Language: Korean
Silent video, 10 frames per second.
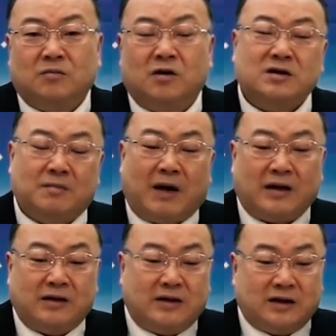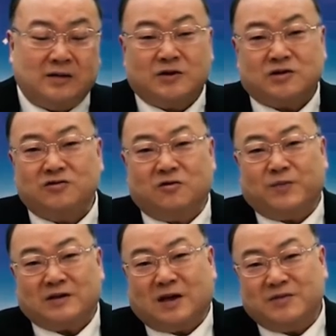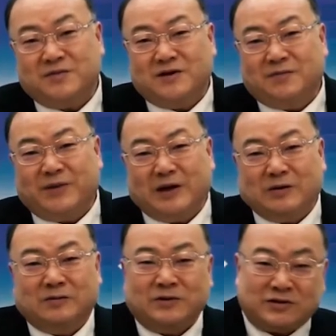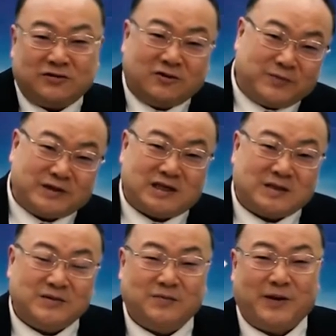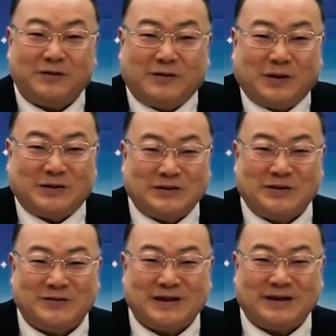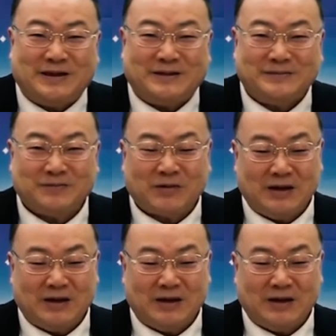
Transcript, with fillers: 뭐 그냥 막연하게 뭐 1630년 빼고 뭐 1670년 빼고 그럴 수는 없잖아요.